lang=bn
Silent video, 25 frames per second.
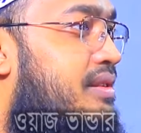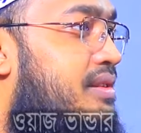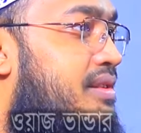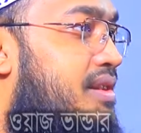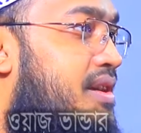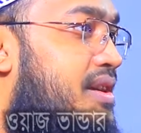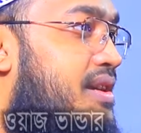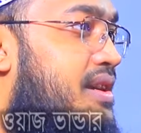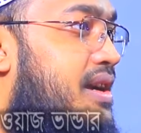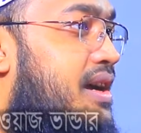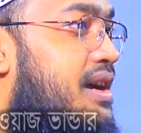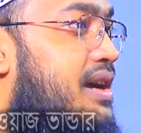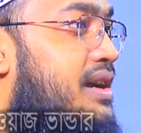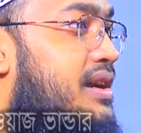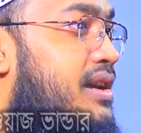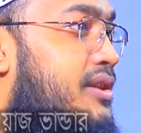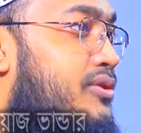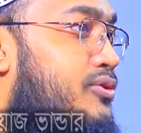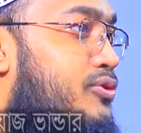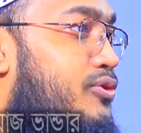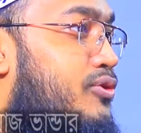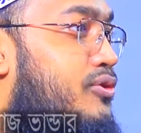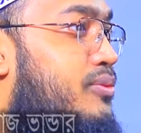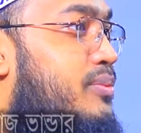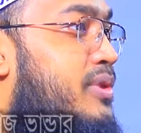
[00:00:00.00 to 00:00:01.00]
সে টাকাটা
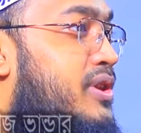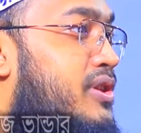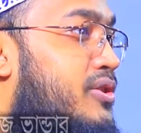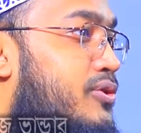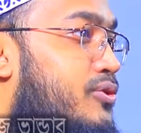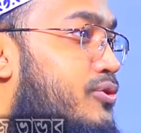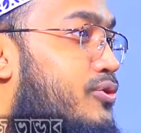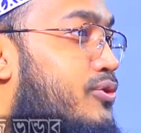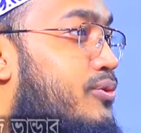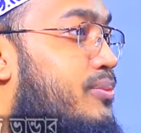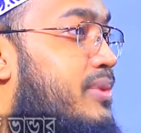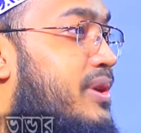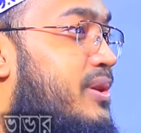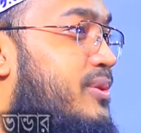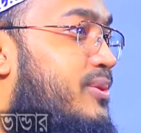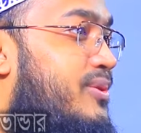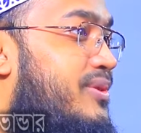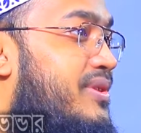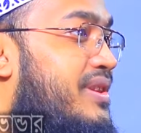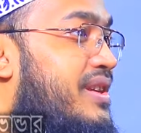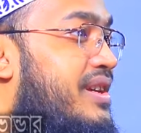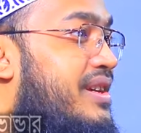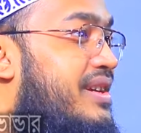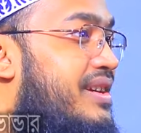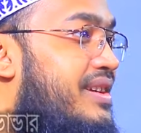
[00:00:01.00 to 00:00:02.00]
তুলবে তো তুলবে
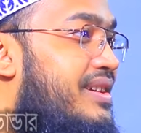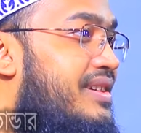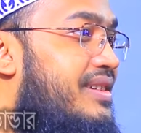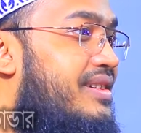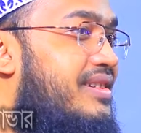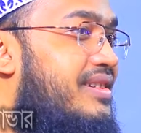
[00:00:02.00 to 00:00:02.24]
থেকে।